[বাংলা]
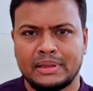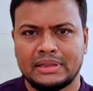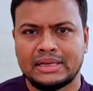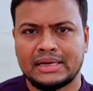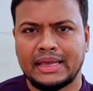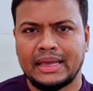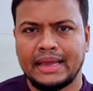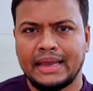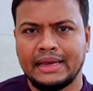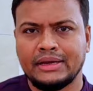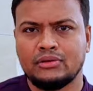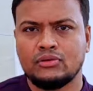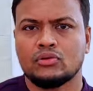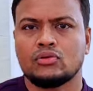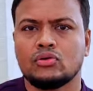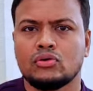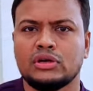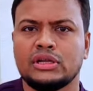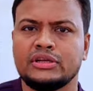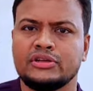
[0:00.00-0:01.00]
আপনাদেরকে
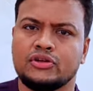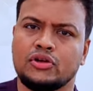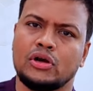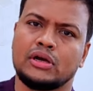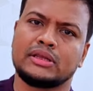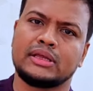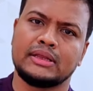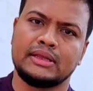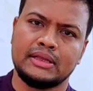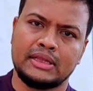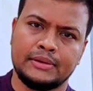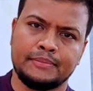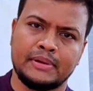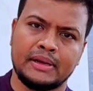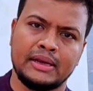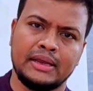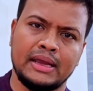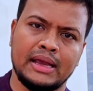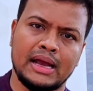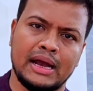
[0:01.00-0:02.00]
এইটুকু নিশ্চয়তা দিতে
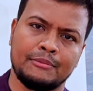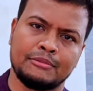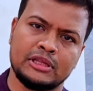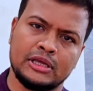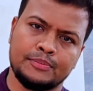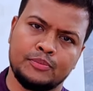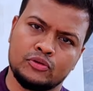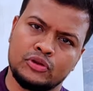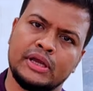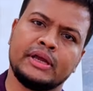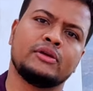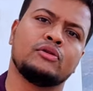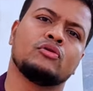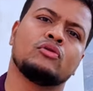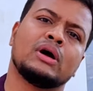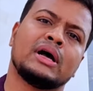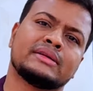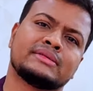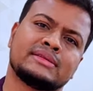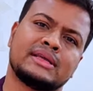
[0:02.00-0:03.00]
পারি আমাদের প্রতি
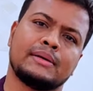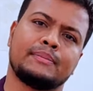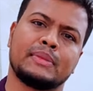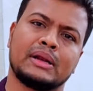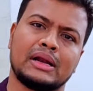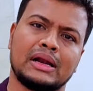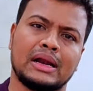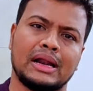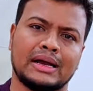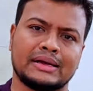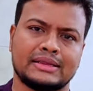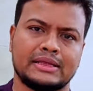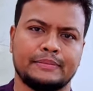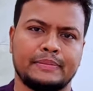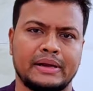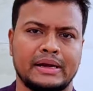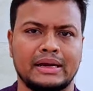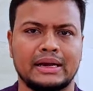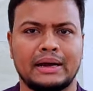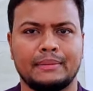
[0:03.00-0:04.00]
এইটুকু আস্থা আপনারা রাখতে
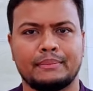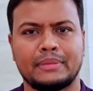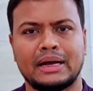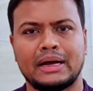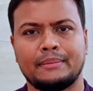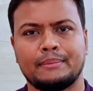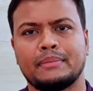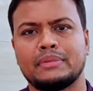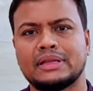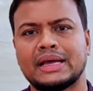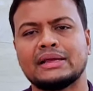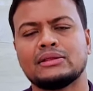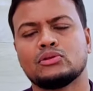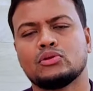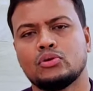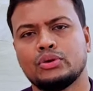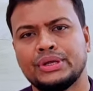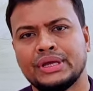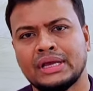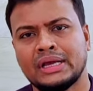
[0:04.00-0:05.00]
পারেন আমরা
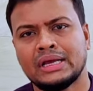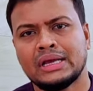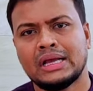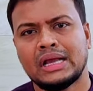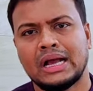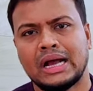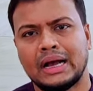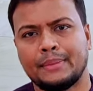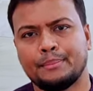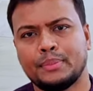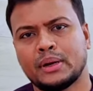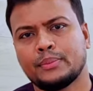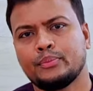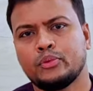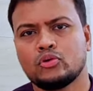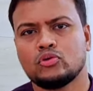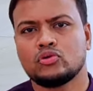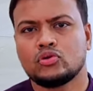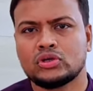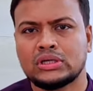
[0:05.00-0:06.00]
দায়িত্ব নিয়ে আপনার
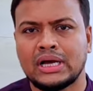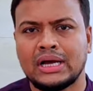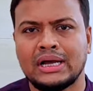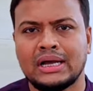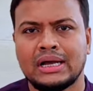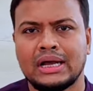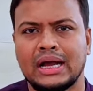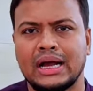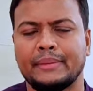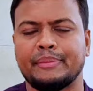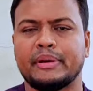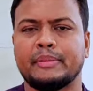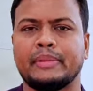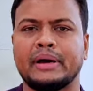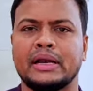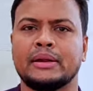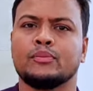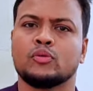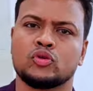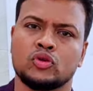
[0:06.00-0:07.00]
পণ্যটা আপনার
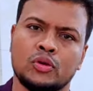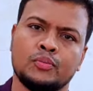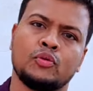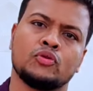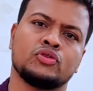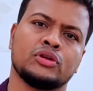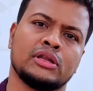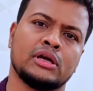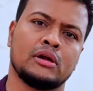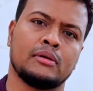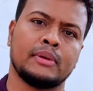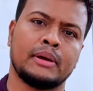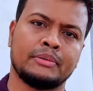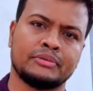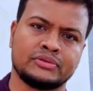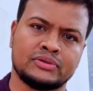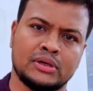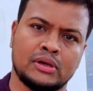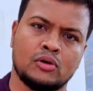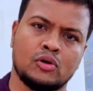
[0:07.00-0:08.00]
বাড়ি পর্যন্ত পৌঁছে দেওয়ার
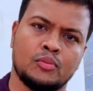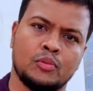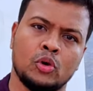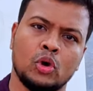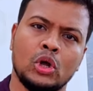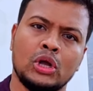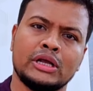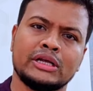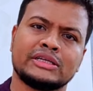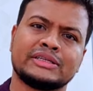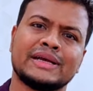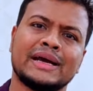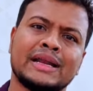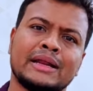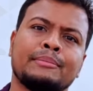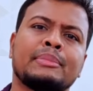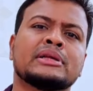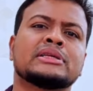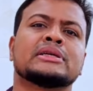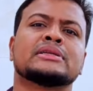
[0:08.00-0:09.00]
ব্যবস্থা করব
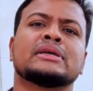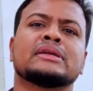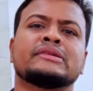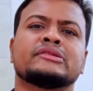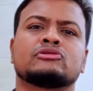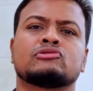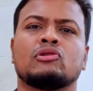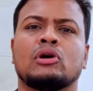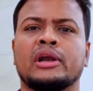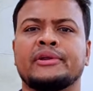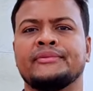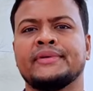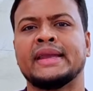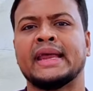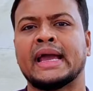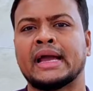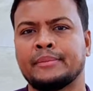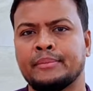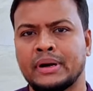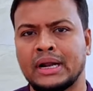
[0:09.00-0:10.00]
সাড়ে পাঁচ হাজার স্কোয়ার
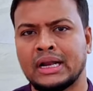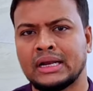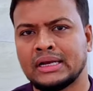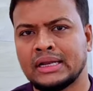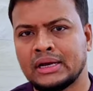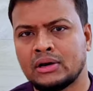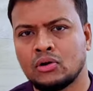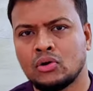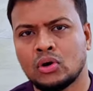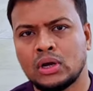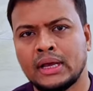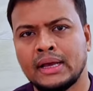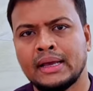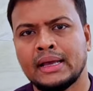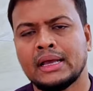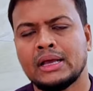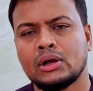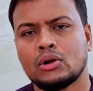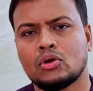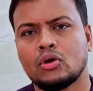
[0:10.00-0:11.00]
ফিট এক ব্র্যান্ডের হলে
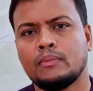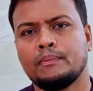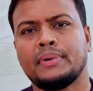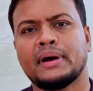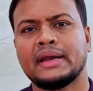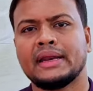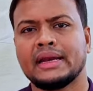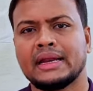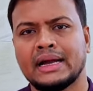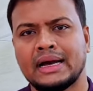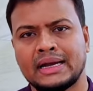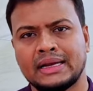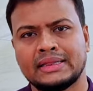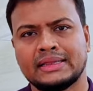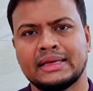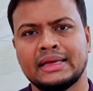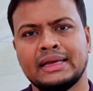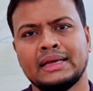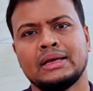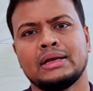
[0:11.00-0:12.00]
কোম্পানির
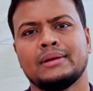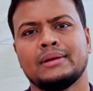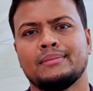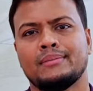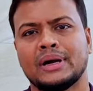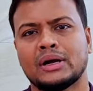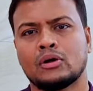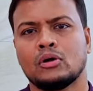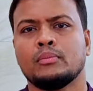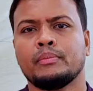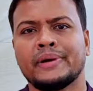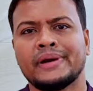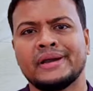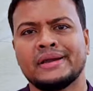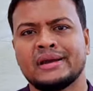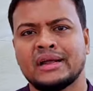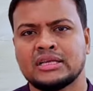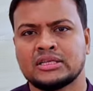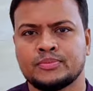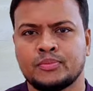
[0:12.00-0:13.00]
গাড়িতে বা
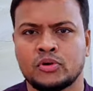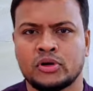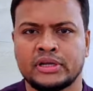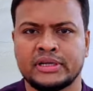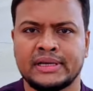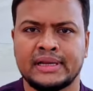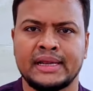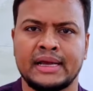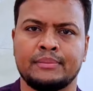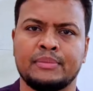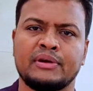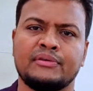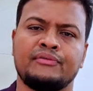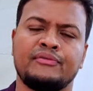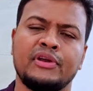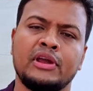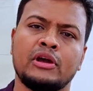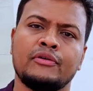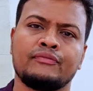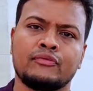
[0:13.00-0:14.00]
কোম্পানির ট্রান্সপোর্টেশনে আমরা
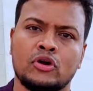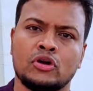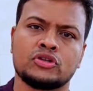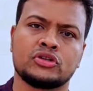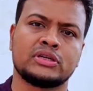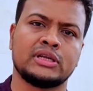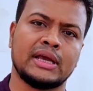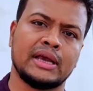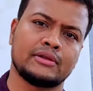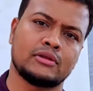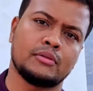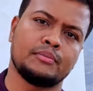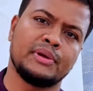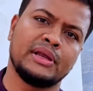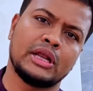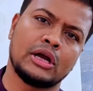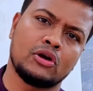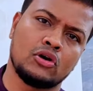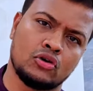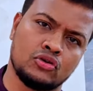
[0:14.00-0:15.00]
ফ্রি অফ কস্টে একদম
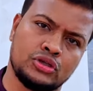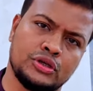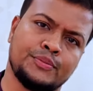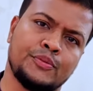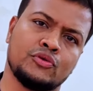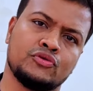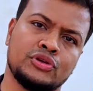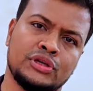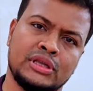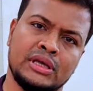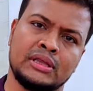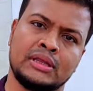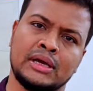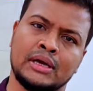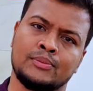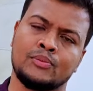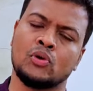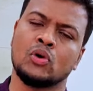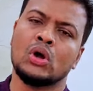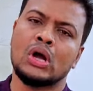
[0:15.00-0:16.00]
বিনা খরচে পৌঁছে দিয়ে
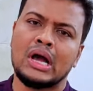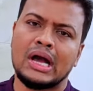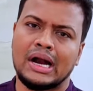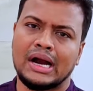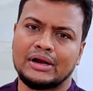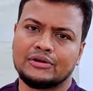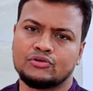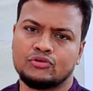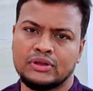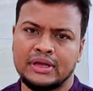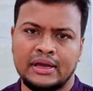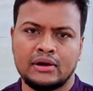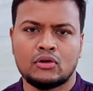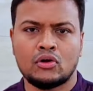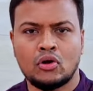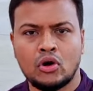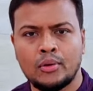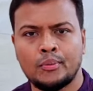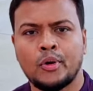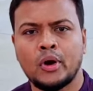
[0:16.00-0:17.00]
থাকবো আর যদি এর
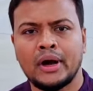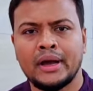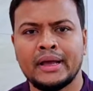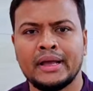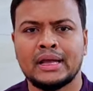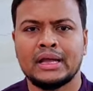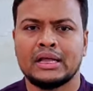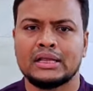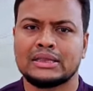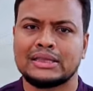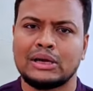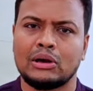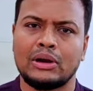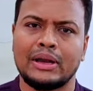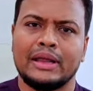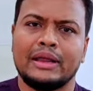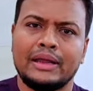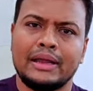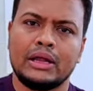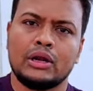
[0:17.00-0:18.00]
কম হয়
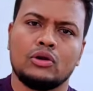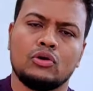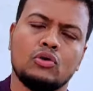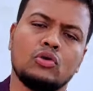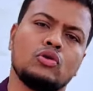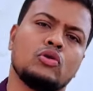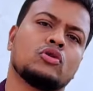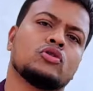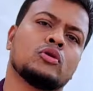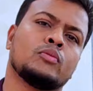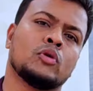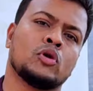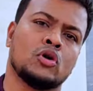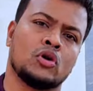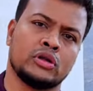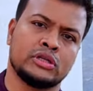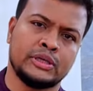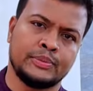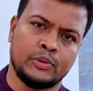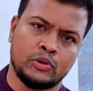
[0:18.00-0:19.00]
তাহলে ন্যূনতম
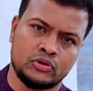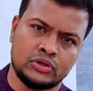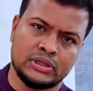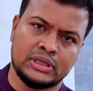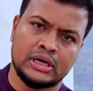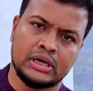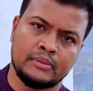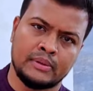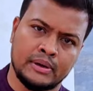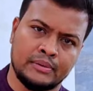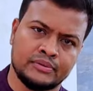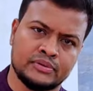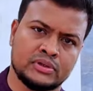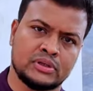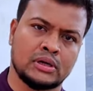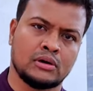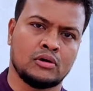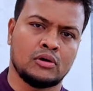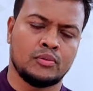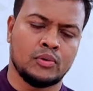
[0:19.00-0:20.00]
খরচে পৌঁছে দেওয়ার
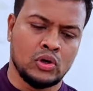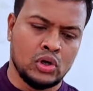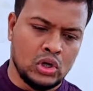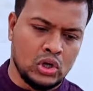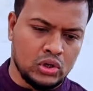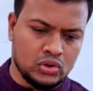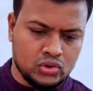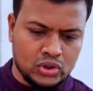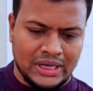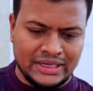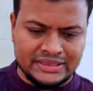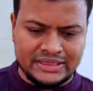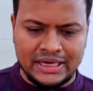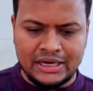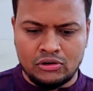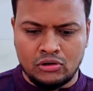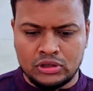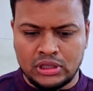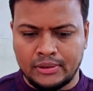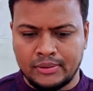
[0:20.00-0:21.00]
ব্যবস্থা করব তো
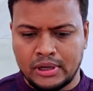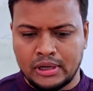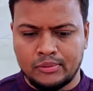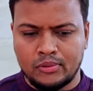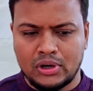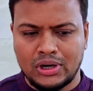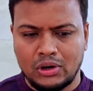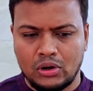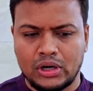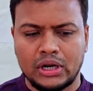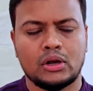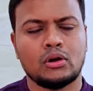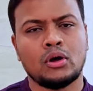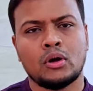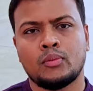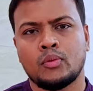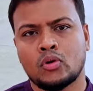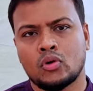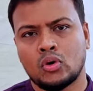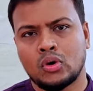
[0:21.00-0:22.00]
আজকের কথা বলবো না অনেক
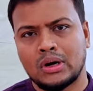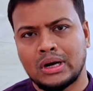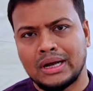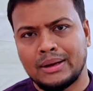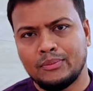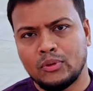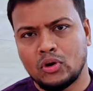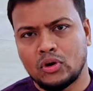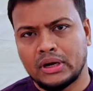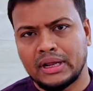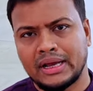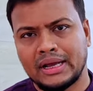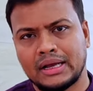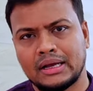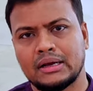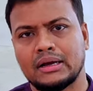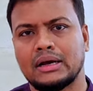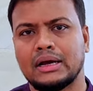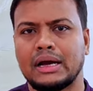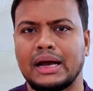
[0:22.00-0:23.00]
গল্প করলাম অনেক
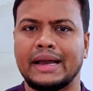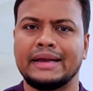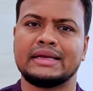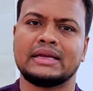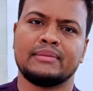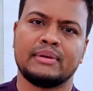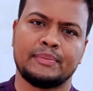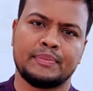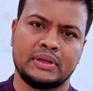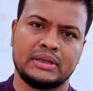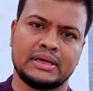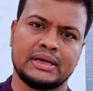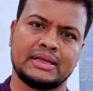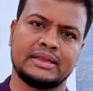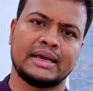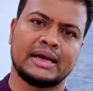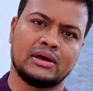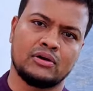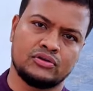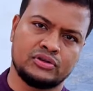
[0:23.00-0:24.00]
আইটেম আপনাদেরকে
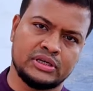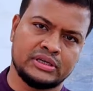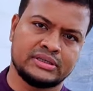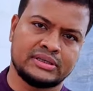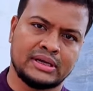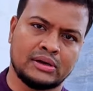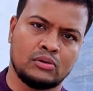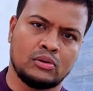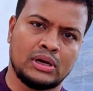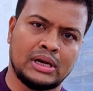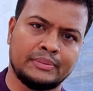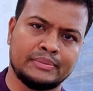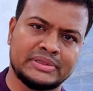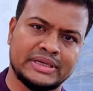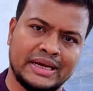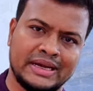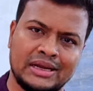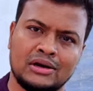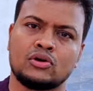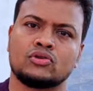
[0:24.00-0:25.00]
দেখানোর চেষ্টা করলাম
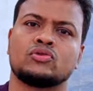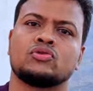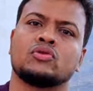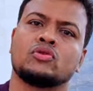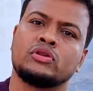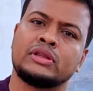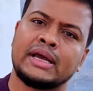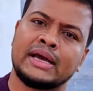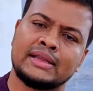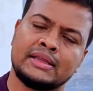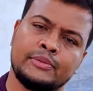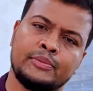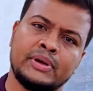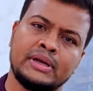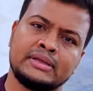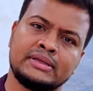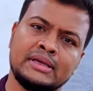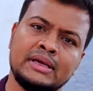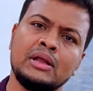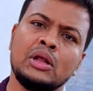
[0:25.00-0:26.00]
যাই না কতটুকু দেখাতে
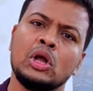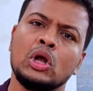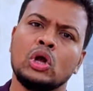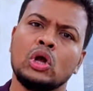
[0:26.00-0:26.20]
পেরেছি